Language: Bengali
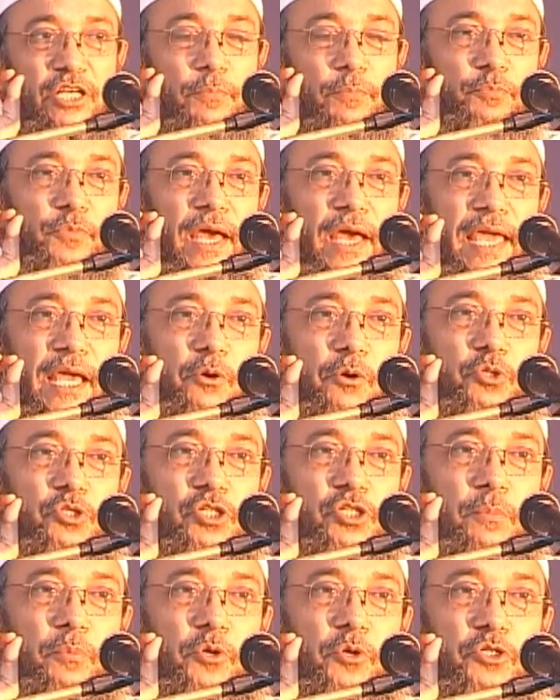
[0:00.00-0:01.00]
সাপ্তাহিক
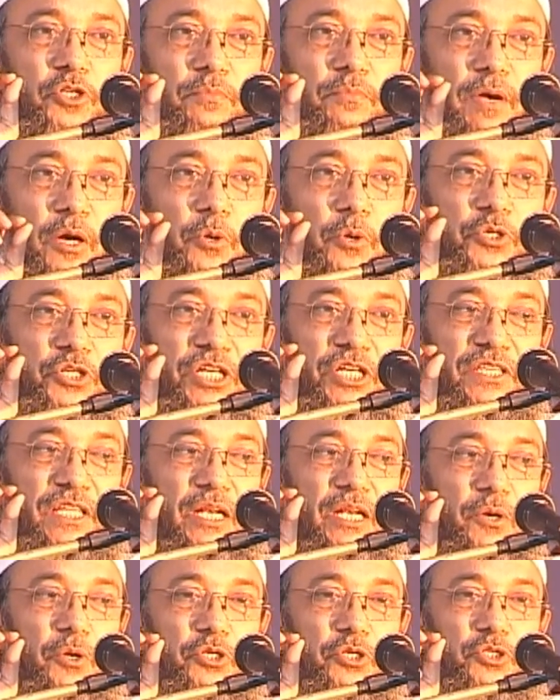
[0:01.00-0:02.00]
উৎসব হয়েছেন বা খুশির
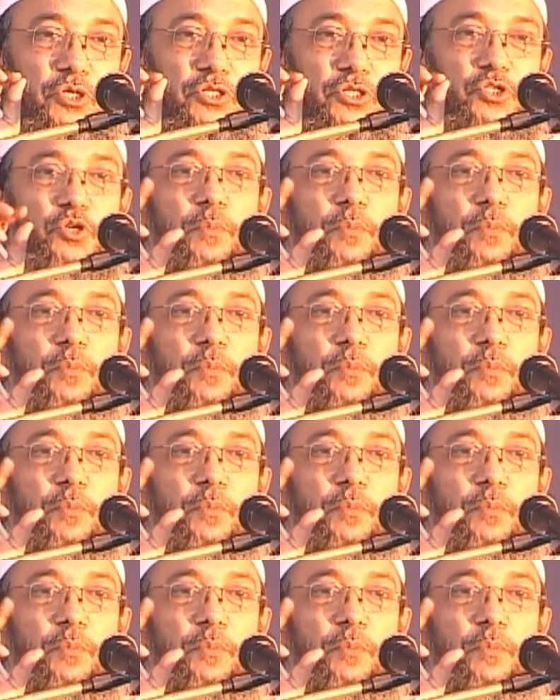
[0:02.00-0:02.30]
দিন হয়েছেন